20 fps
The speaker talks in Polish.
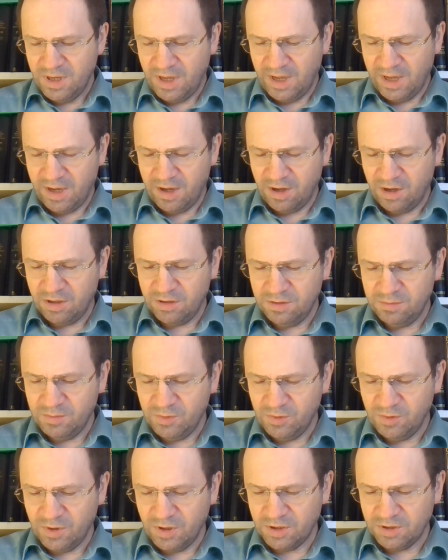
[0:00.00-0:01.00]
a on
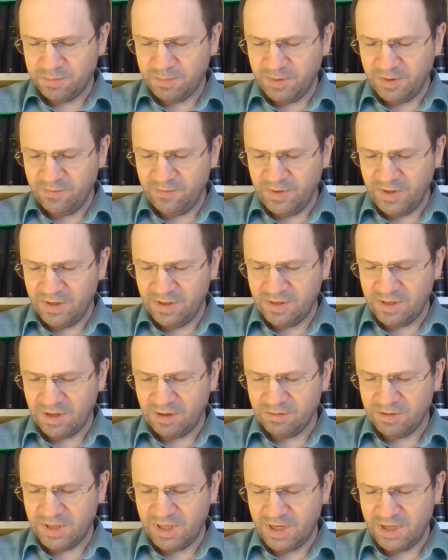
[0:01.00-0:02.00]
mu
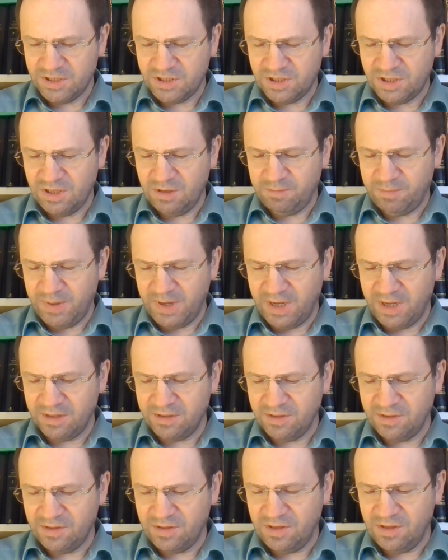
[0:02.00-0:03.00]
odpowiedział, też ci
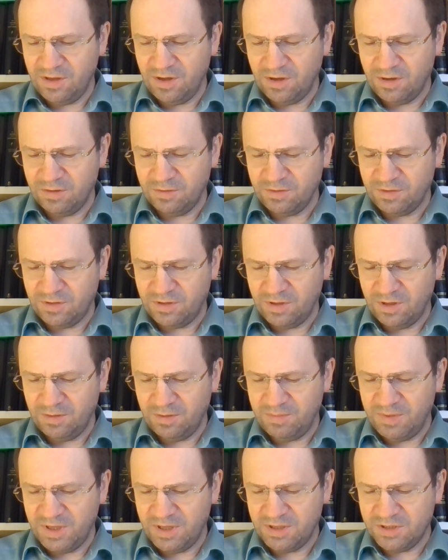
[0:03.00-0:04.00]
Pan zdjął z
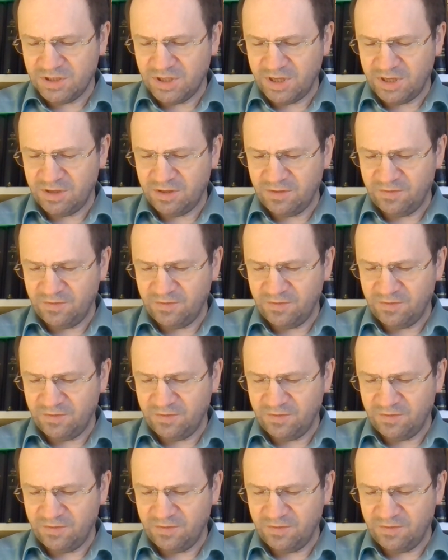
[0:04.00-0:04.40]
ciebie grzech